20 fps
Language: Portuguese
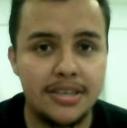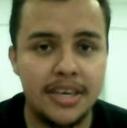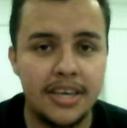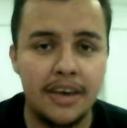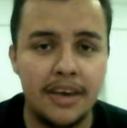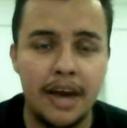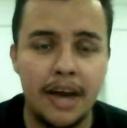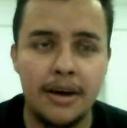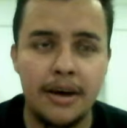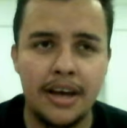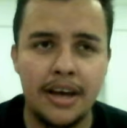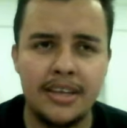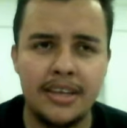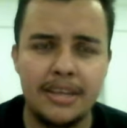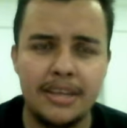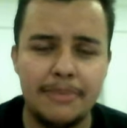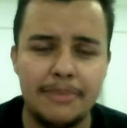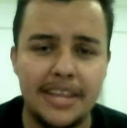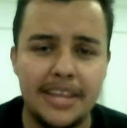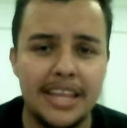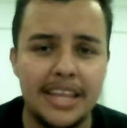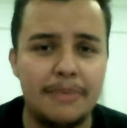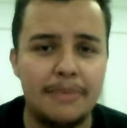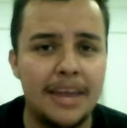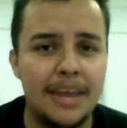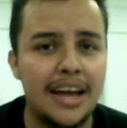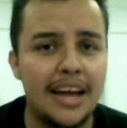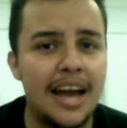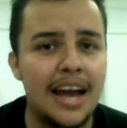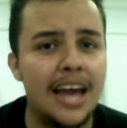que é interpretada
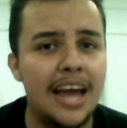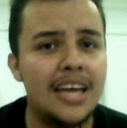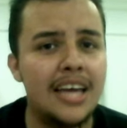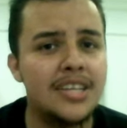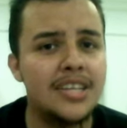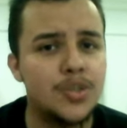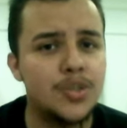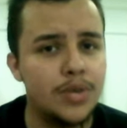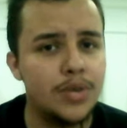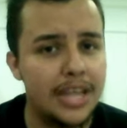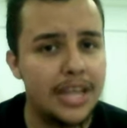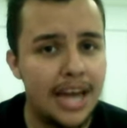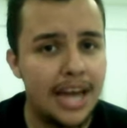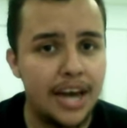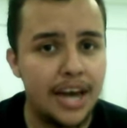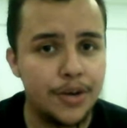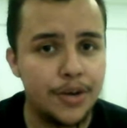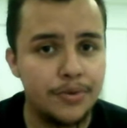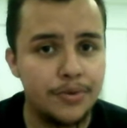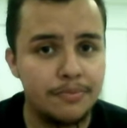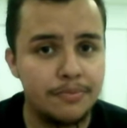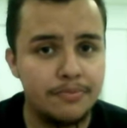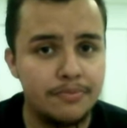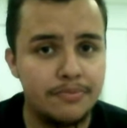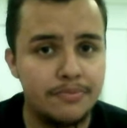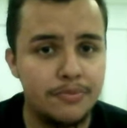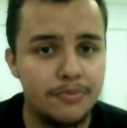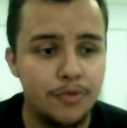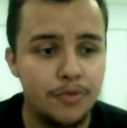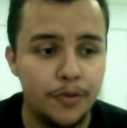pela Caia Scodelario
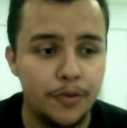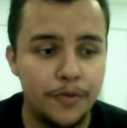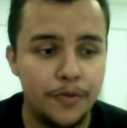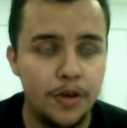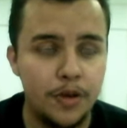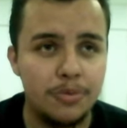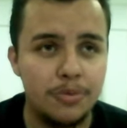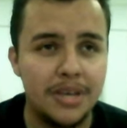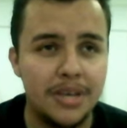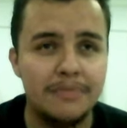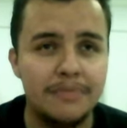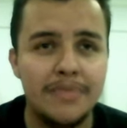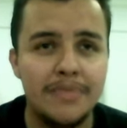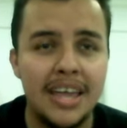no filme,